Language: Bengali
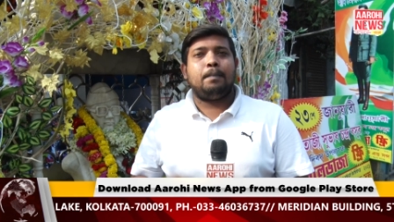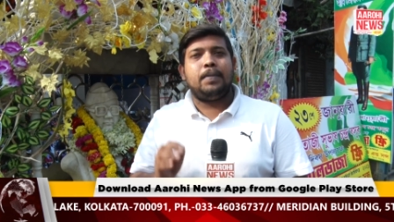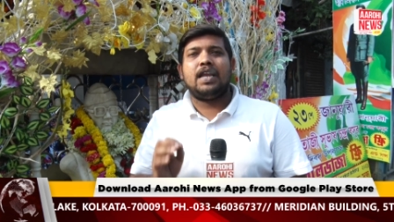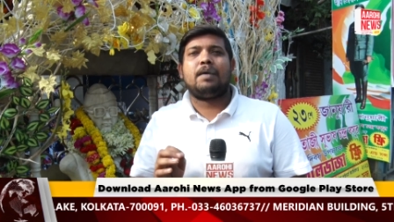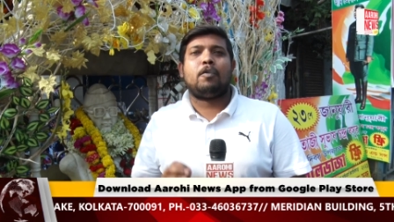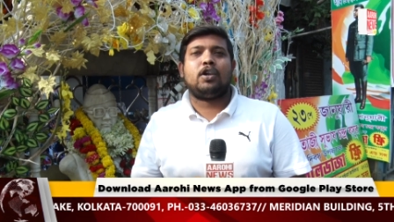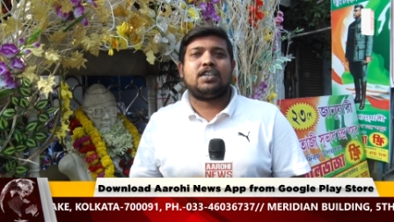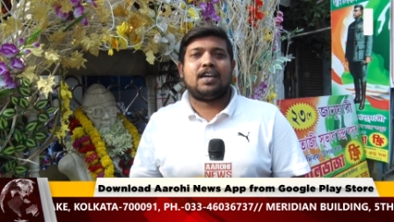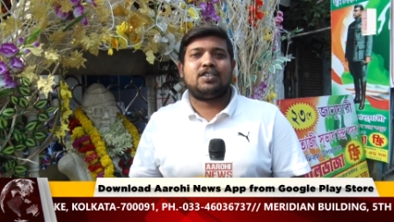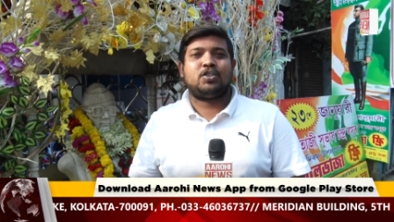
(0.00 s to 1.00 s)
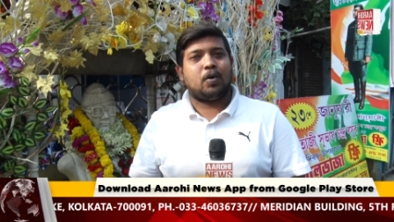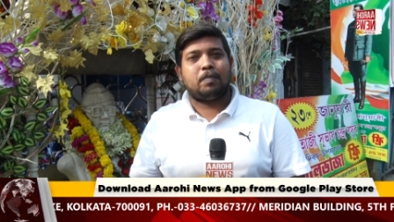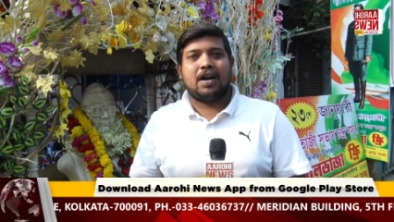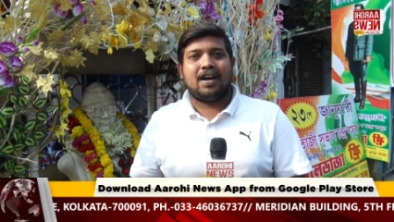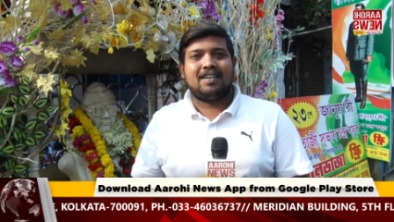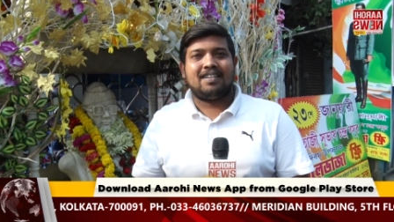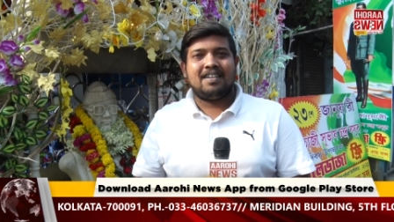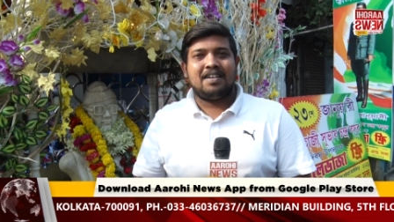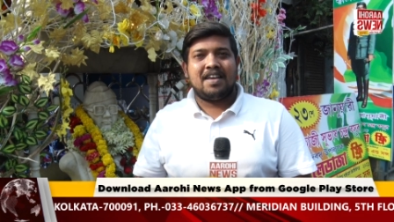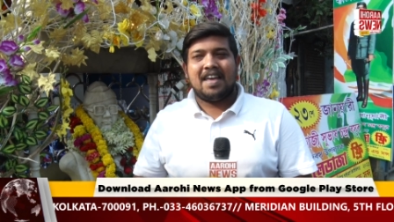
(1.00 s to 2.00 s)
বিনা পয়সায় চপ খান
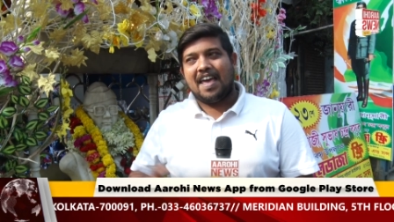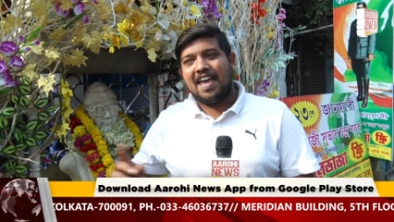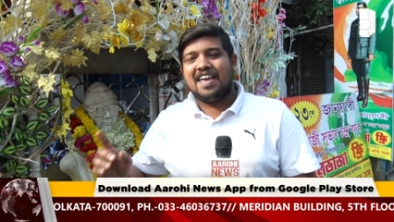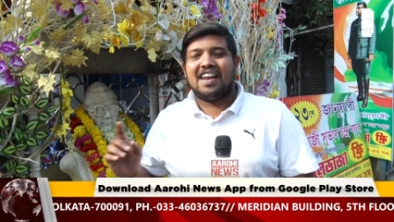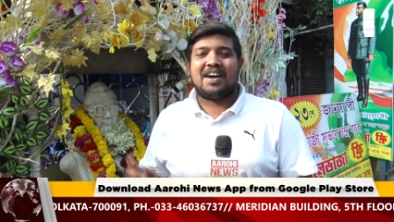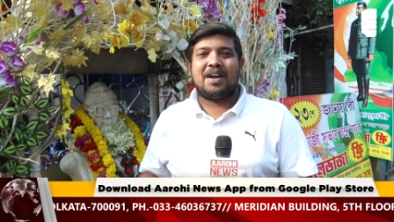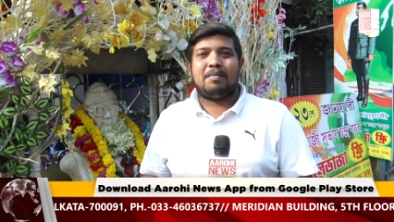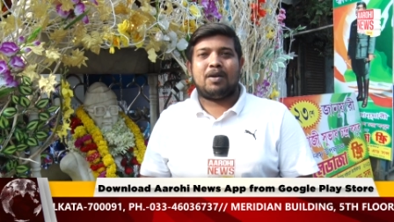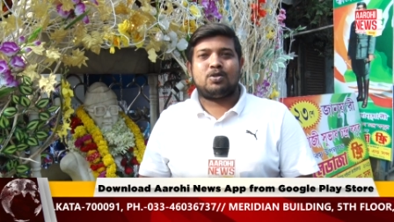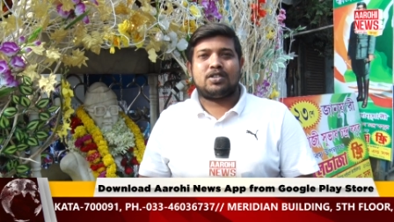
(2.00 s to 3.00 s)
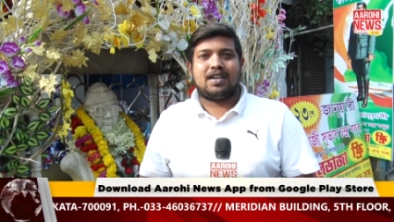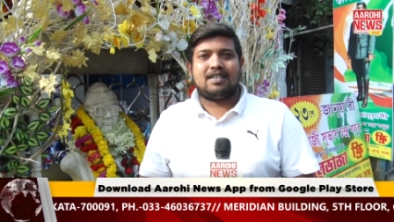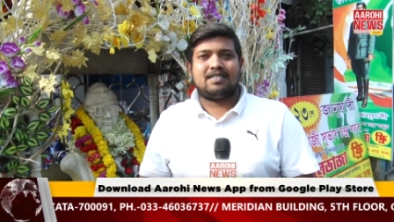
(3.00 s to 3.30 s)
এই এলাকার মানুষরা